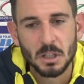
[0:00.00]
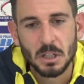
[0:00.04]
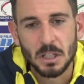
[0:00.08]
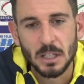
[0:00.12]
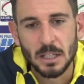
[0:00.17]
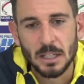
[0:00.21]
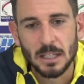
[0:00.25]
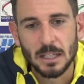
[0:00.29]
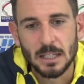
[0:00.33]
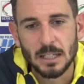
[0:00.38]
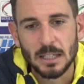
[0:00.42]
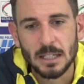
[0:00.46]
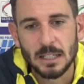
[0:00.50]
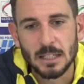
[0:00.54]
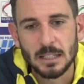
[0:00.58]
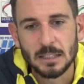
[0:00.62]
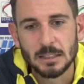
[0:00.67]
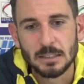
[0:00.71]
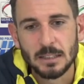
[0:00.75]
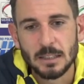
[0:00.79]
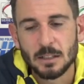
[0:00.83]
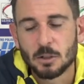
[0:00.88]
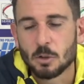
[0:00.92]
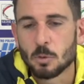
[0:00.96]
eh,
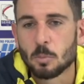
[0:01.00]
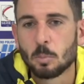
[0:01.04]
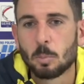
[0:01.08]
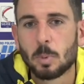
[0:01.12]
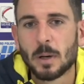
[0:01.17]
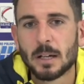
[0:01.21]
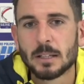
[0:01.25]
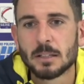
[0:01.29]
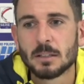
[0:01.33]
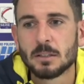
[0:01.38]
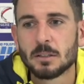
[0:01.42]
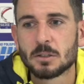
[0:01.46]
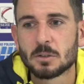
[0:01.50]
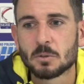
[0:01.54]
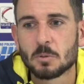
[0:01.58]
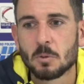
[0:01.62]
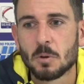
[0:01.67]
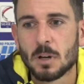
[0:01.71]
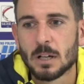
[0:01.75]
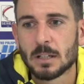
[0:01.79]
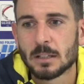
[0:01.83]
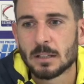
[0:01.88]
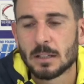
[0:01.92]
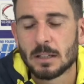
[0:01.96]
dei compagni di
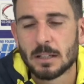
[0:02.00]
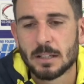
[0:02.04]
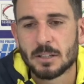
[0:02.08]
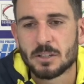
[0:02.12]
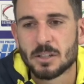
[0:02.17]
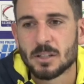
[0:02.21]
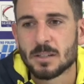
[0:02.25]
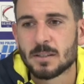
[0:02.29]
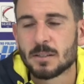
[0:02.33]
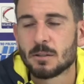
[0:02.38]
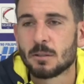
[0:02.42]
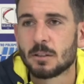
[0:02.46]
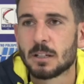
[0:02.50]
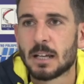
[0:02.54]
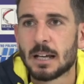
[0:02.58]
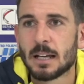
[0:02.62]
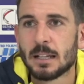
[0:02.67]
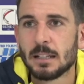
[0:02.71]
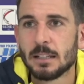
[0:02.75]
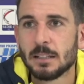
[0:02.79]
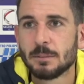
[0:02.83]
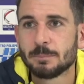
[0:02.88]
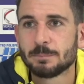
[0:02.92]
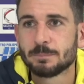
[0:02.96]
squadra
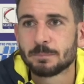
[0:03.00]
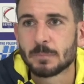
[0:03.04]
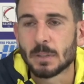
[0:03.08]
eccezionali